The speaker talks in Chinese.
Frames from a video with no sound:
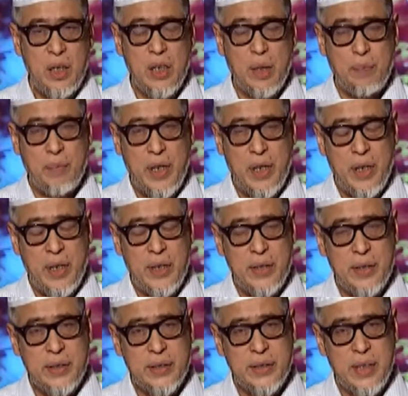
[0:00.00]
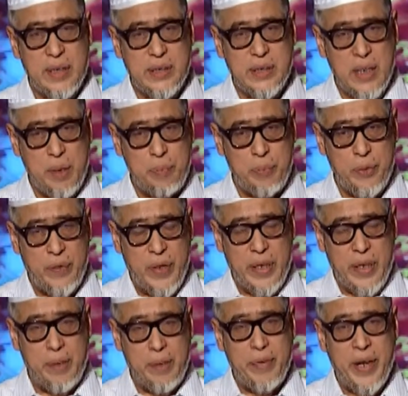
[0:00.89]
那么在这一部
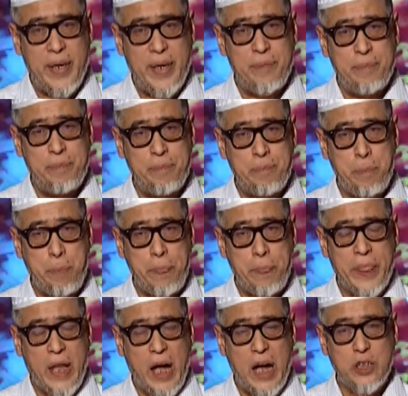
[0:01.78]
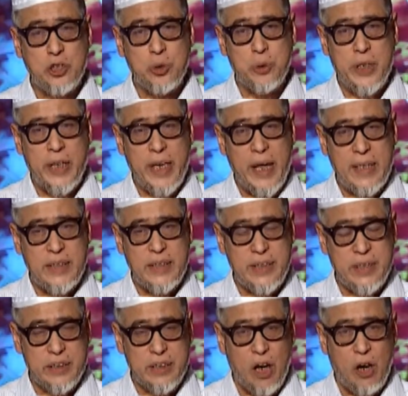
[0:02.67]
分里边，它就联
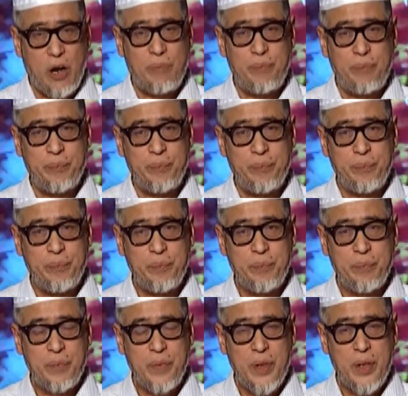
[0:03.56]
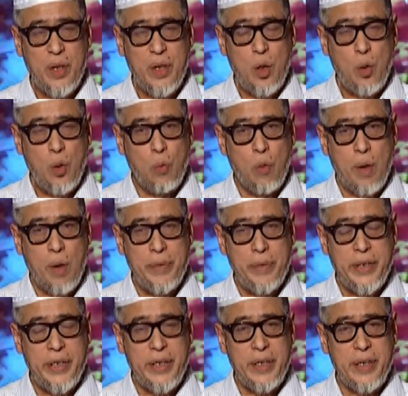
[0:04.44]
系到我
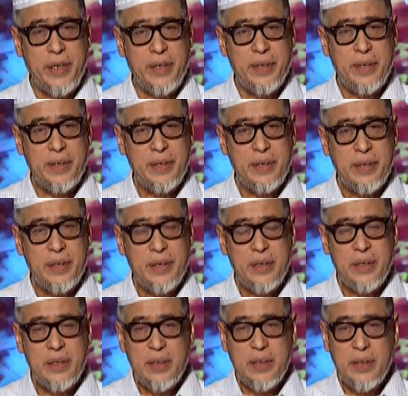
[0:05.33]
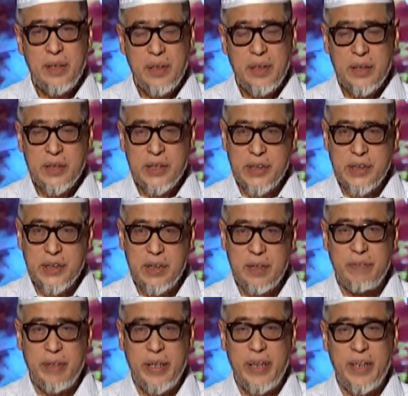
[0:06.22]
们的
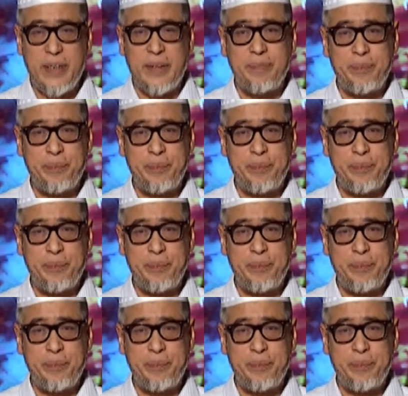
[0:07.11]
思维、